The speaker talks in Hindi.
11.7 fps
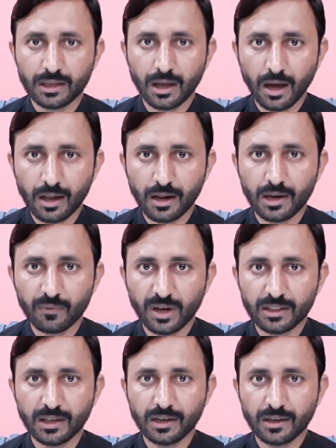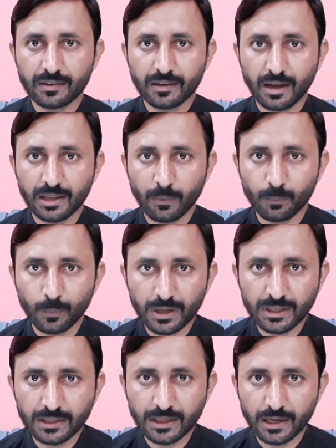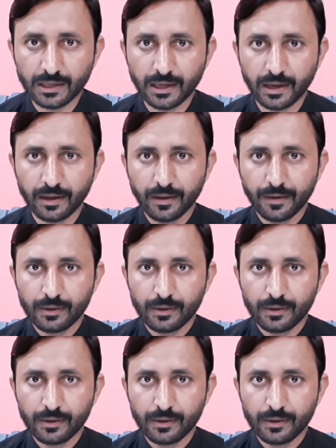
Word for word: हार आने वाले दिन के साथ अब बढ़ती जा रही हैं